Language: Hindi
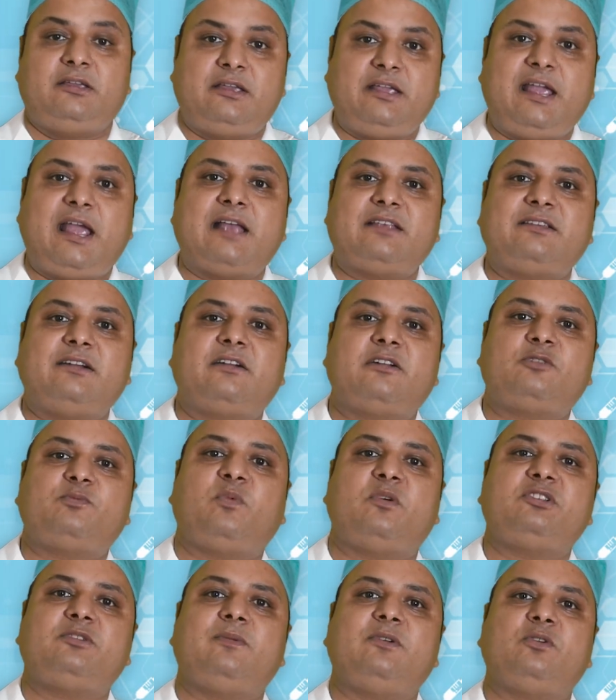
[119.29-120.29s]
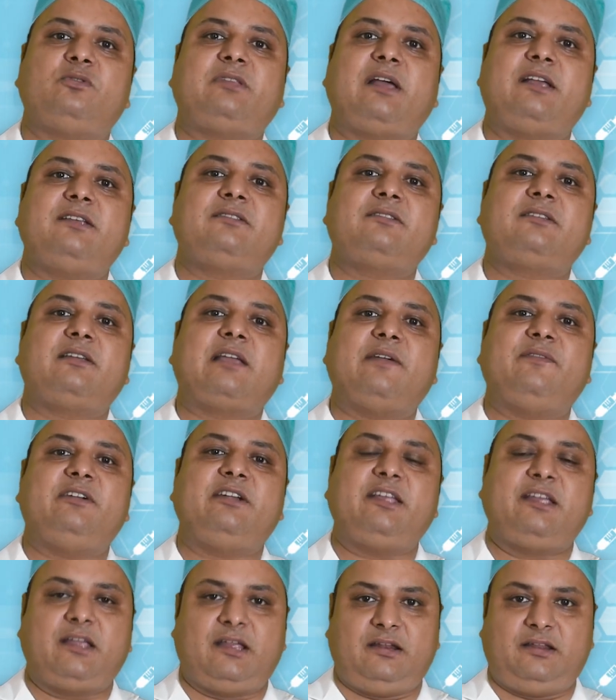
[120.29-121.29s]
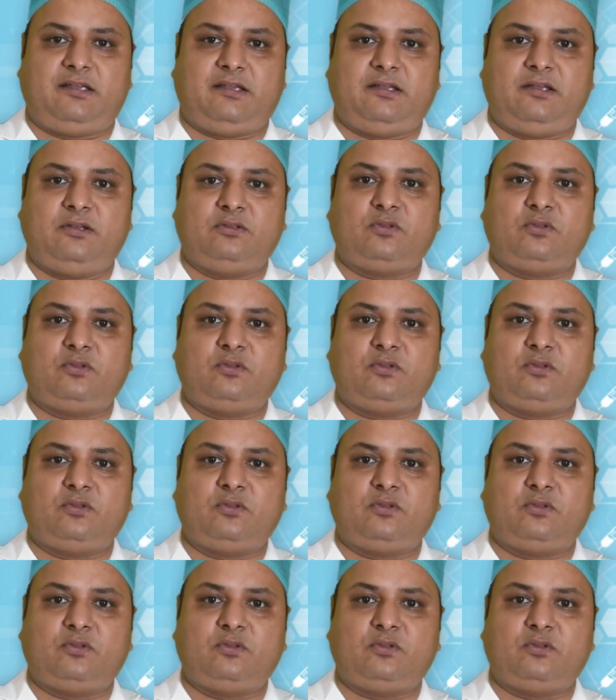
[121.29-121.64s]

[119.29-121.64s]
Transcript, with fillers: ये एसिड रिस्पॉन्सिबल होता है इस कैविटी के लिए